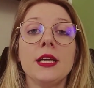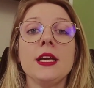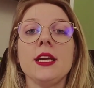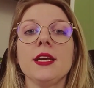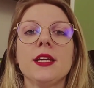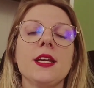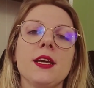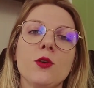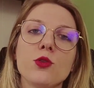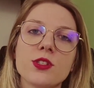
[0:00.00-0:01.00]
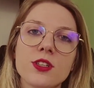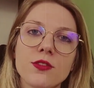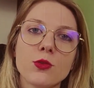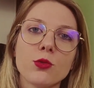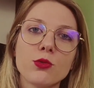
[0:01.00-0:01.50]
e que
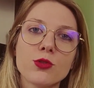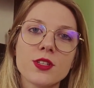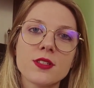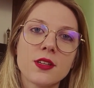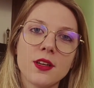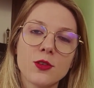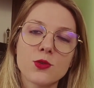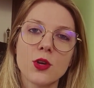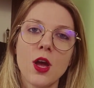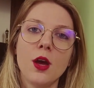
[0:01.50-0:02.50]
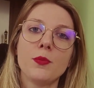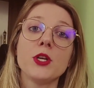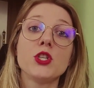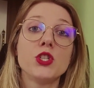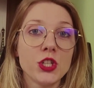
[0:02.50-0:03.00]
inclusive um dos inscritos
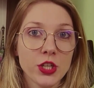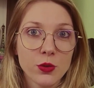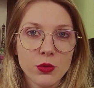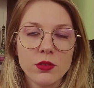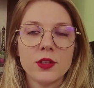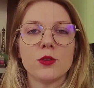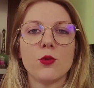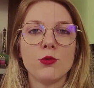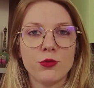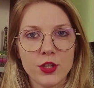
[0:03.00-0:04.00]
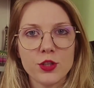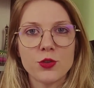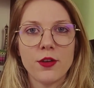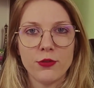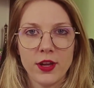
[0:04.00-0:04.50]
pediu um vídeo
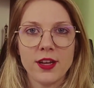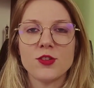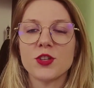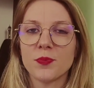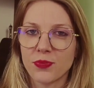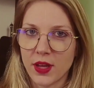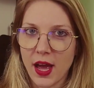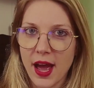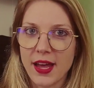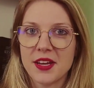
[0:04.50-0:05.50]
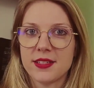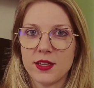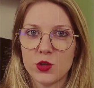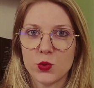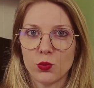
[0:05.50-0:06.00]
referente a esse
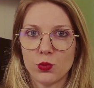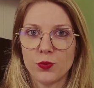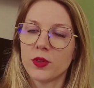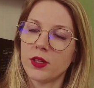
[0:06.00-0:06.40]
assunto.